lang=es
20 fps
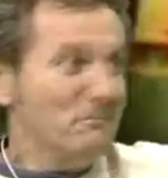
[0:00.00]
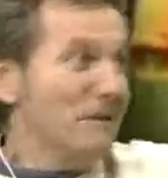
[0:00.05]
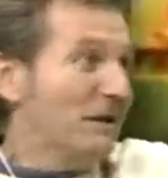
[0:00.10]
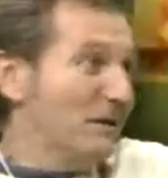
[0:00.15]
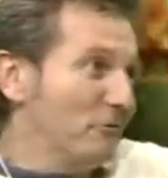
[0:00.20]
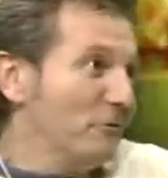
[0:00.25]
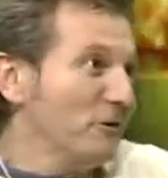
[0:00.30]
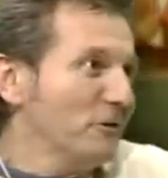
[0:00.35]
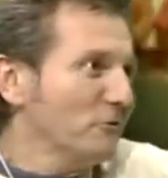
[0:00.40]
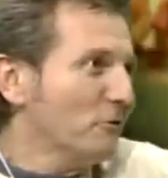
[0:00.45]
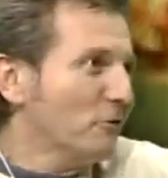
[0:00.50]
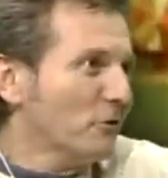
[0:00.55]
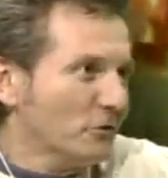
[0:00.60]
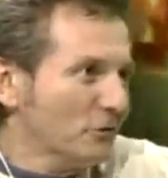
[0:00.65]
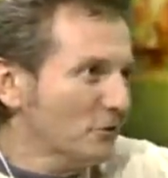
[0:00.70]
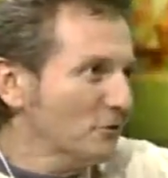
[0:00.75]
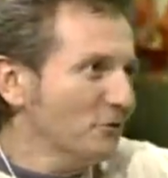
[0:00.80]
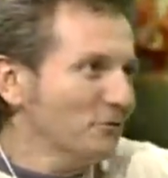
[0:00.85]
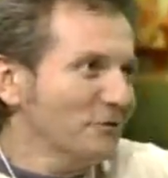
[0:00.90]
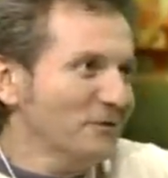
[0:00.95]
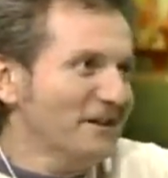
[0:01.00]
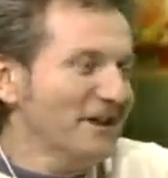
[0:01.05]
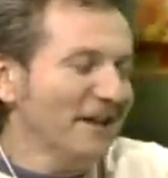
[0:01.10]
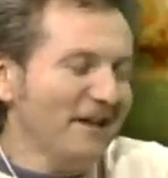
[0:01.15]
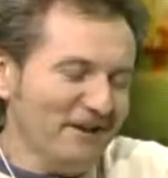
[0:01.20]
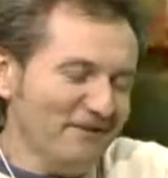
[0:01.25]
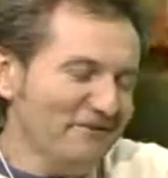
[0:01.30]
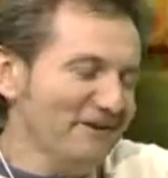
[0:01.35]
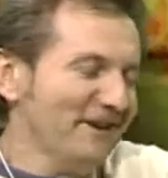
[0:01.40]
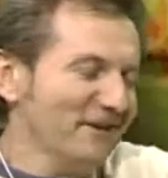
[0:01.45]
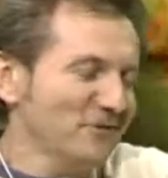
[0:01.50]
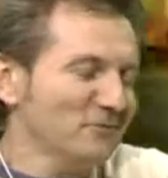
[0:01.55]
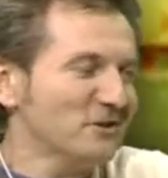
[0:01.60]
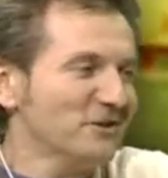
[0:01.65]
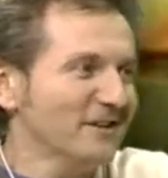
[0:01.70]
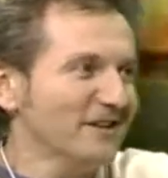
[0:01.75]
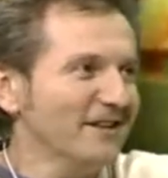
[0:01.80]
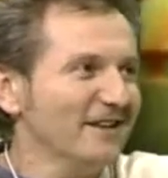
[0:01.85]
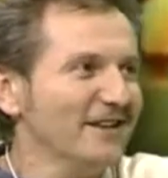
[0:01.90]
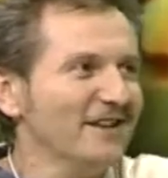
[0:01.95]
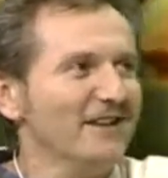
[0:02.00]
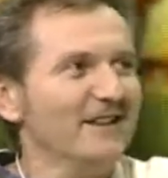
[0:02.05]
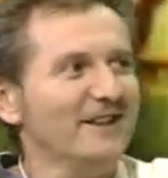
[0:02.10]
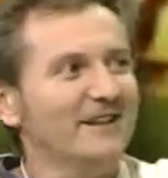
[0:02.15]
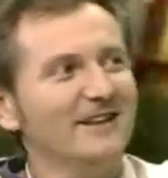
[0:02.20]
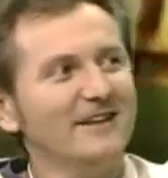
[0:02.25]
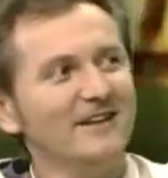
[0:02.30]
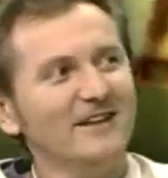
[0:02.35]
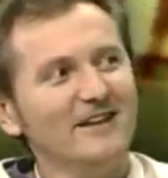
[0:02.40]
1200 eh, mm, cortos y hay que verlos desde,